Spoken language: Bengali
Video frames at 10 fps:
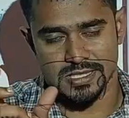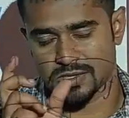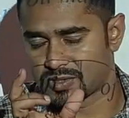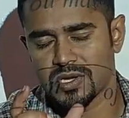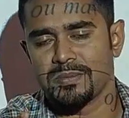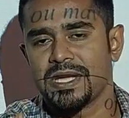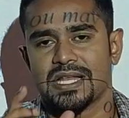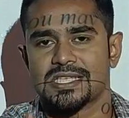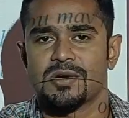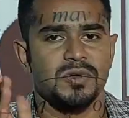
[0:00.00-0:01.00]
যদিও আমি
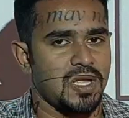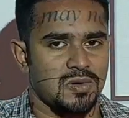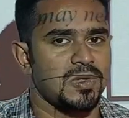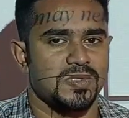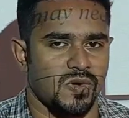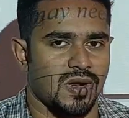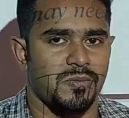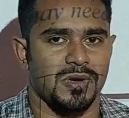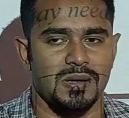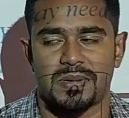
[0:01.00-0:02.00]
আজকে উইদাউট ক্লুজ
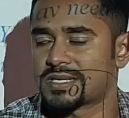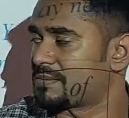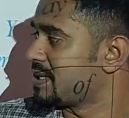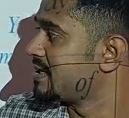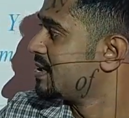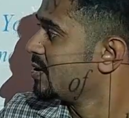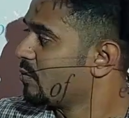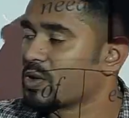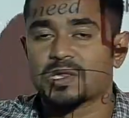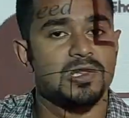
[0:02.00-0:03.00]
করাবো না বাট আমি
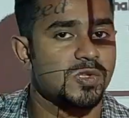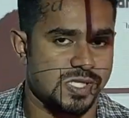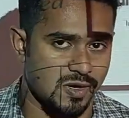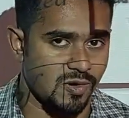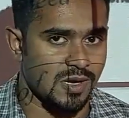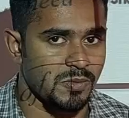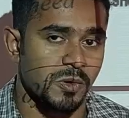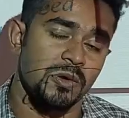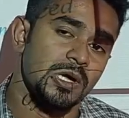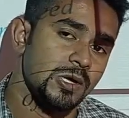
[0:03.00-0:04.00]
উইথ ক্লুজটা করাবো